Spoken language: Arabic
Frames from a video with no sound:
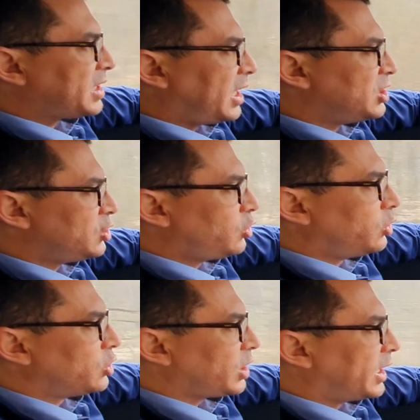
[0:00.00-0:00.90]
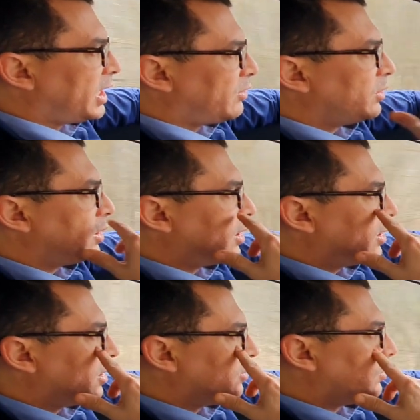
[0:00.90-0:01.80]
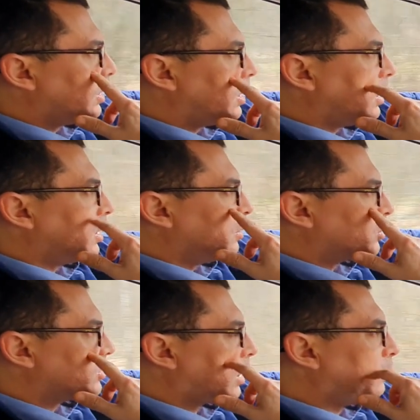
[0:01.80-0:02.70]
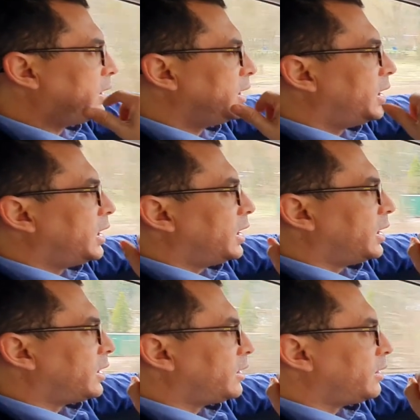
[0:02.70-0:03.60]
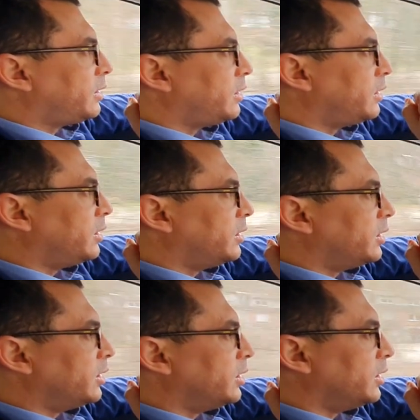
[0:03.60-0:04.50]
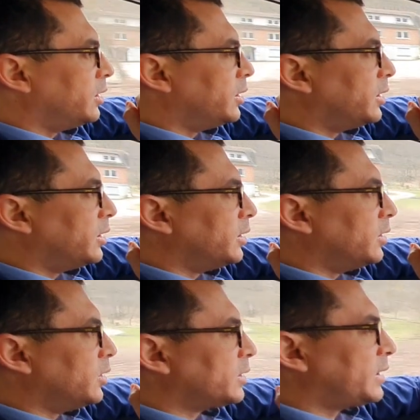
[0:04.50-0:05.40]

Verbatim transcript: حاجات جدد ان شاء الله في في المستقبل آه،